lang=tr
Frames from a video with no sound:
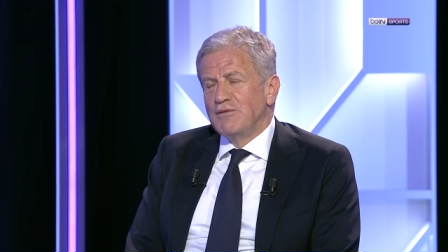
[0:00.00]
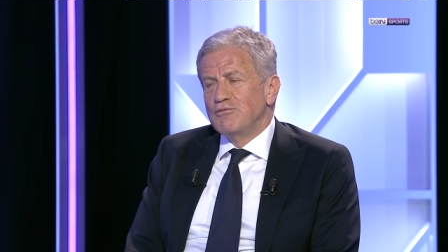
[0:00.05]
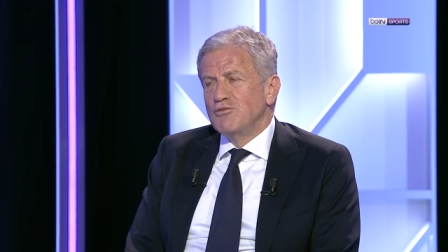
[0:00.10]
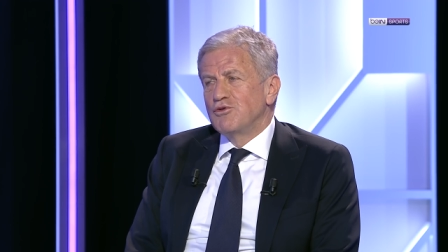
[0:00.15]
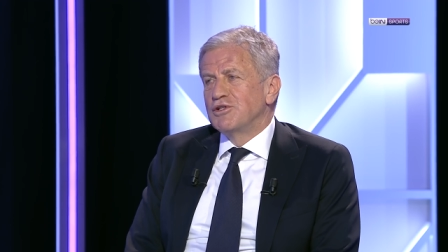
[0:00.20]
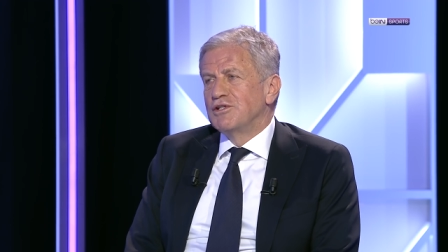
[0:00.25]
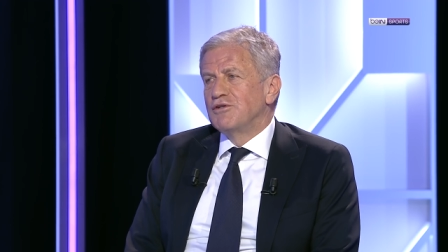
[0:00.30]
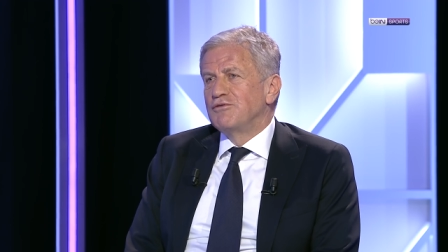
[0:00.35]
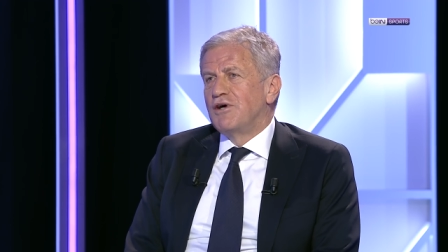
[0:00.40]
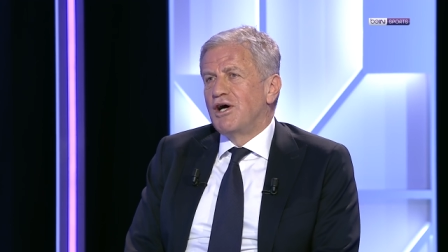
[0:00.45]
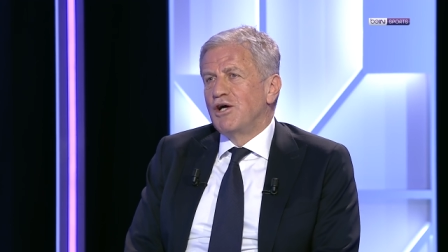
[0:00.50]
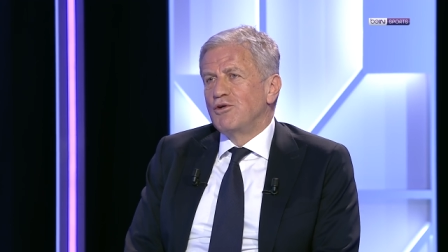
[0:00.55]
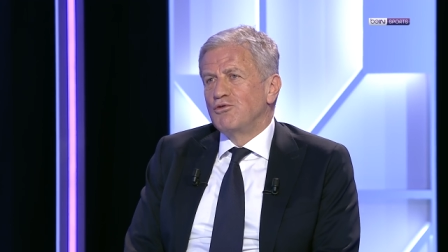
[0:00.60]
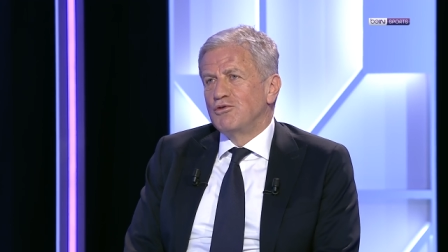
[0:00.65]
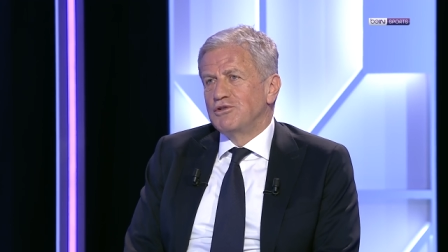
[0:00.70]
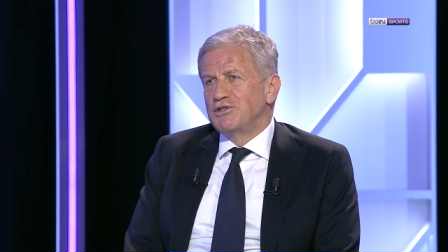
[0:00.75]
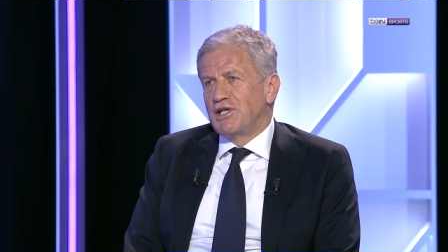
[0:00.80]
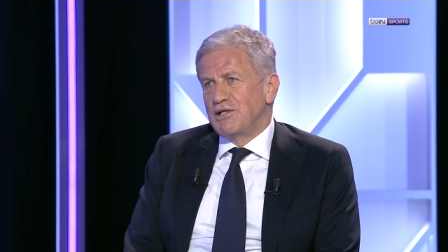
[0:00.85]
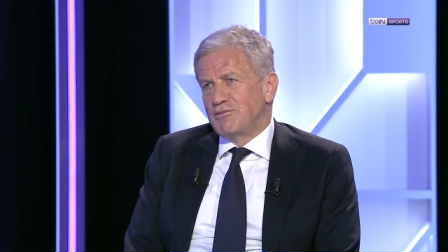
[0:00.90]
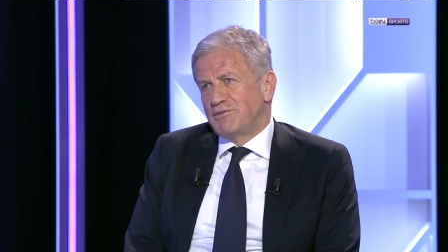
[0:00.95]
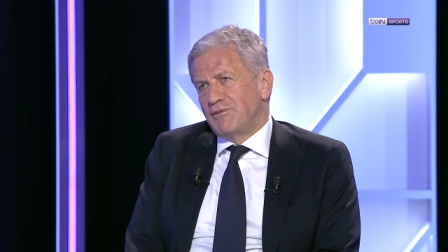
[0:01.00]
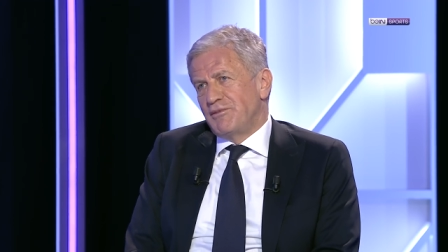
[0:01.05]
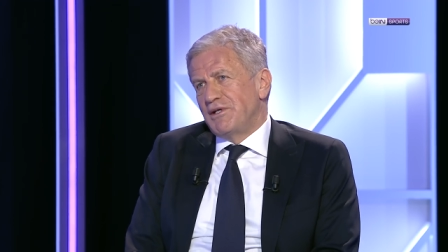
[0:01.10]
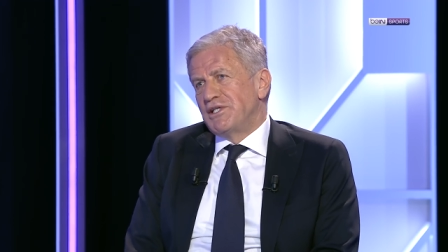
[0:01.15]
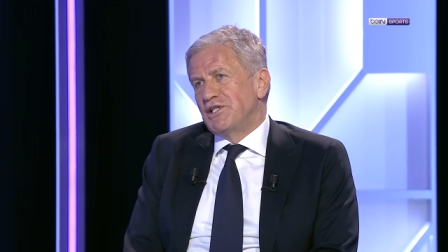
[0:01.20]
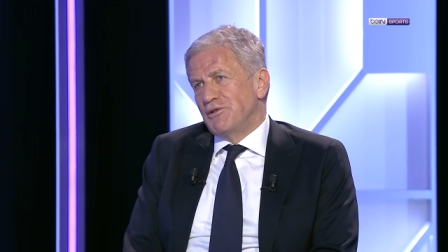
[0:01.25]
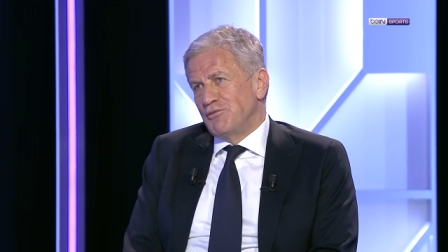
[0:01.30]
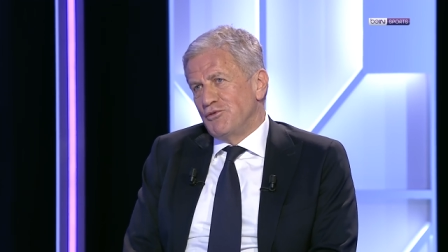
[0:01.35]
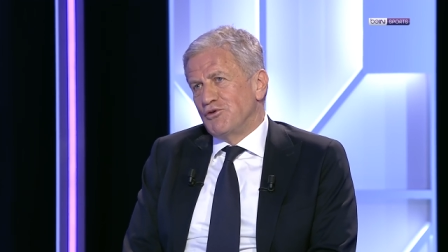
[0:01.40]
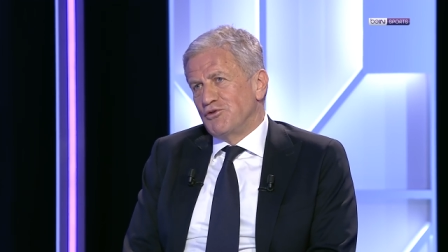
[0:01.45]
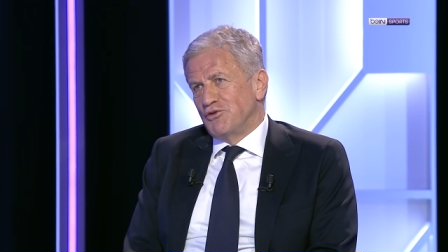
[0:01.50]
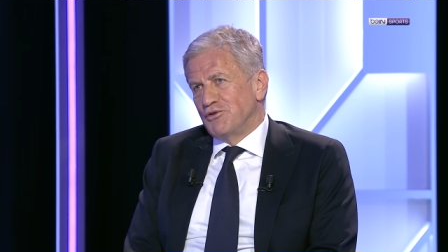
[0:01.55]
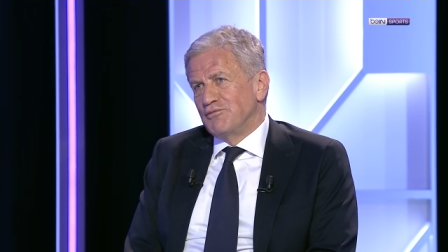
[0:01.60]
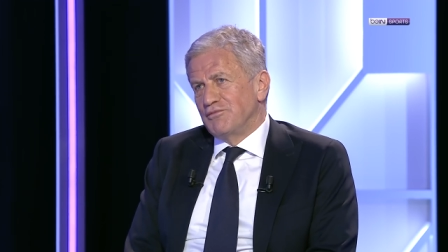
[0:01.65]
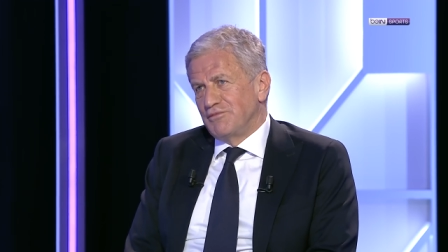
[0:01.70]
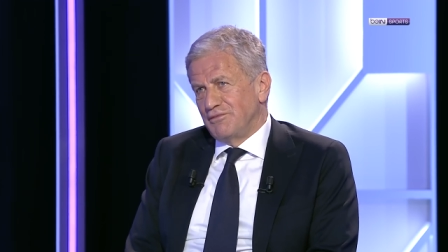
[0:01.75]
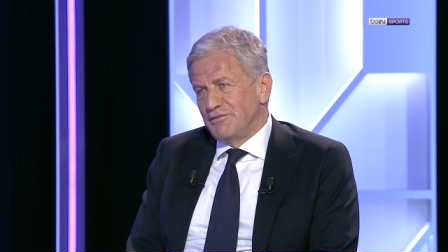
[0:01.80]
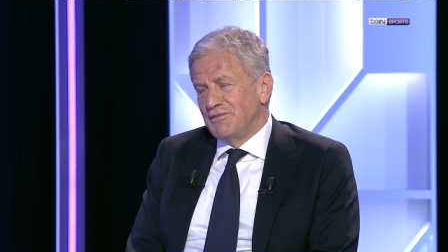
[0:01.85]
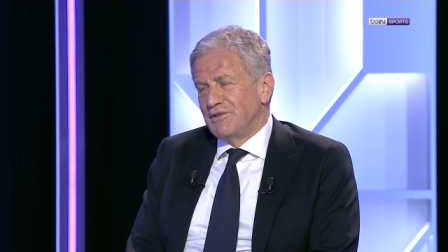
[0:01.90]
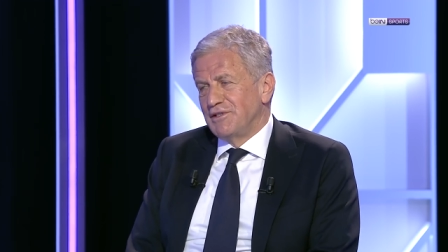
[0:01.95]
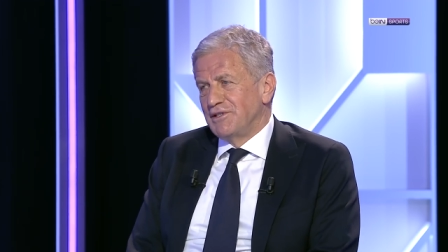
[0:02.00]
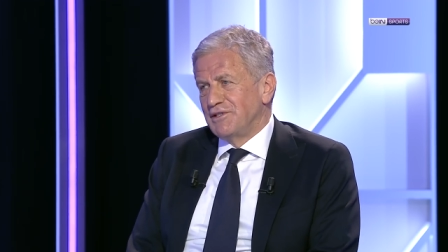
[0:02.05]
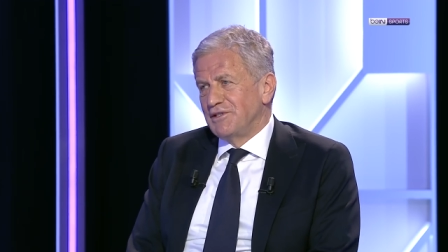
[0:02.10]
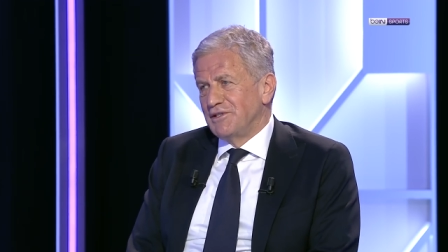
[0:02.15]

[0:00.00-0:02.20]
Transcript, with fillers: Ben bu kadar faal olacağımı da beklemiyordum e,